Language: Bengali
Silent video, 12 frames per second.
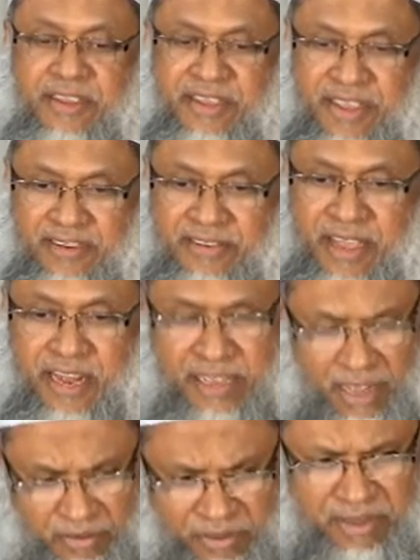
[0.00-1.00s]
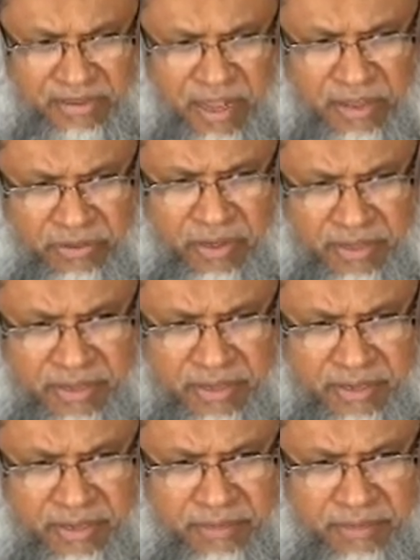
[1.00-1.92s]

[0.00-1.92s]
থেকেই আসে আর কারো থেকে সাহায্য আসে